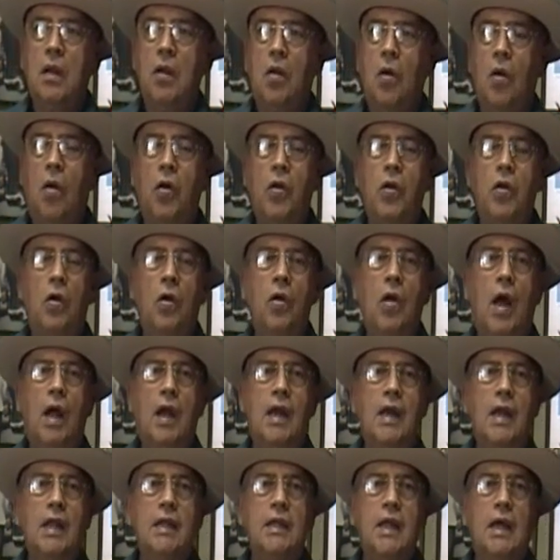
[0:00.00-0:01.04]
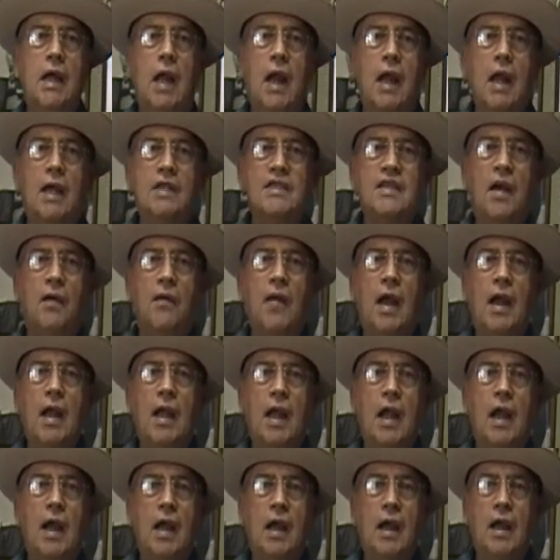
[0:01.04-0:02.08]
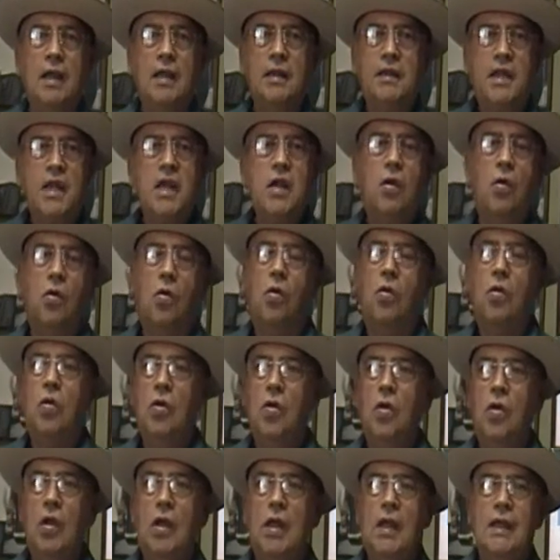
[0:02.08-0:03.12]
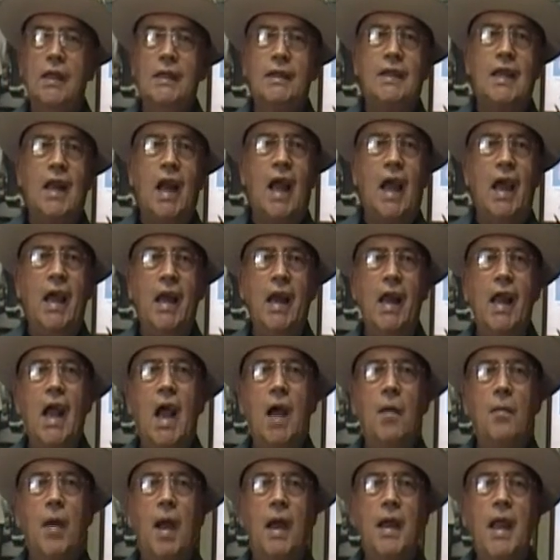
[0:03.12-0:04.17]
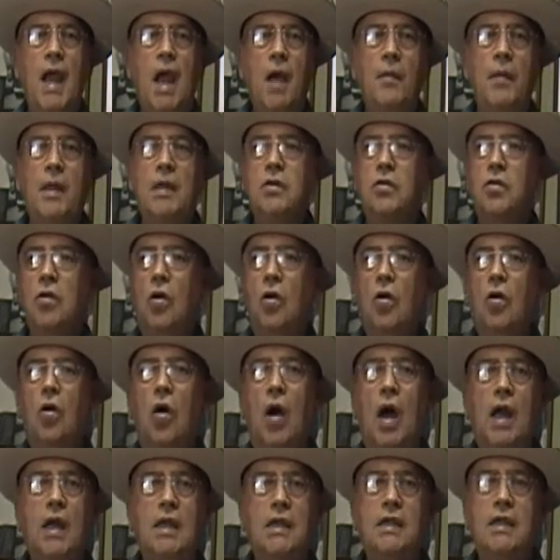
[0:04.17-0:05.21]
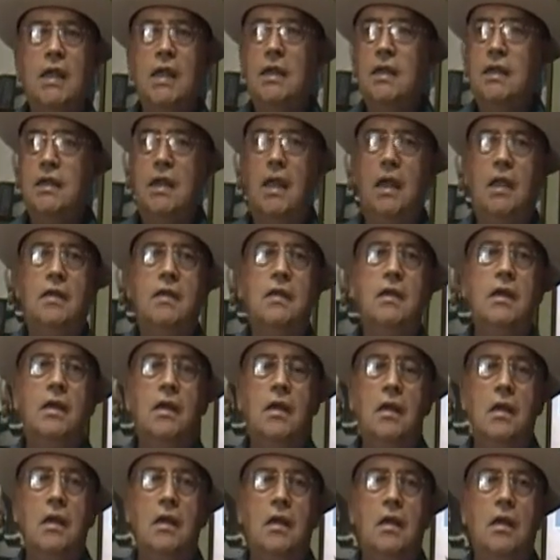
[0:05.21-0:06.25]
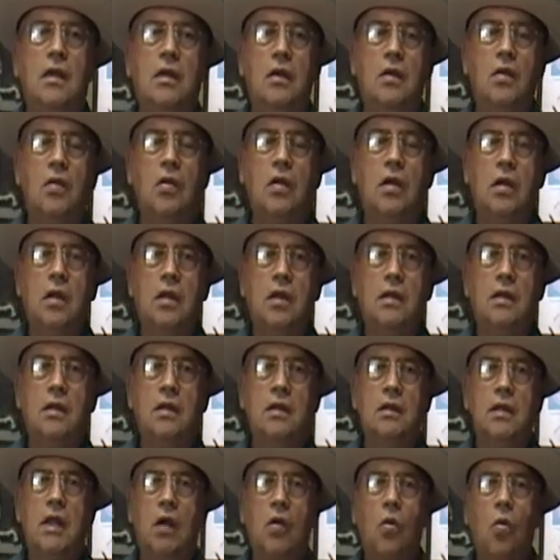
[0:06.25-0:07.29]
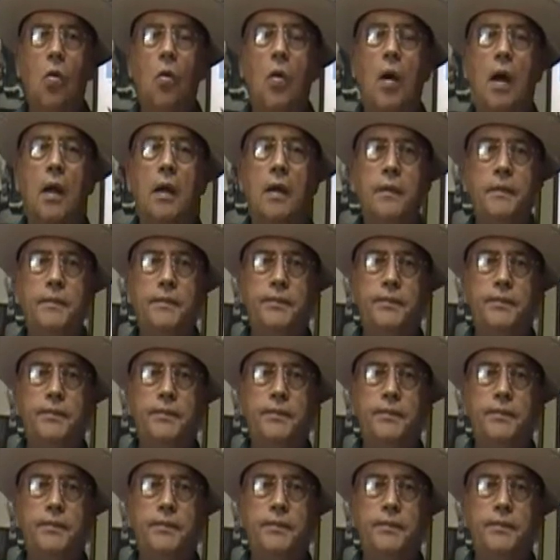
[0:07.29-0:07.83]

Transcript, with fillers: cogió la rienda de la Casa Blanca, dijo, traeré a Miami todos los artistas de Cuba.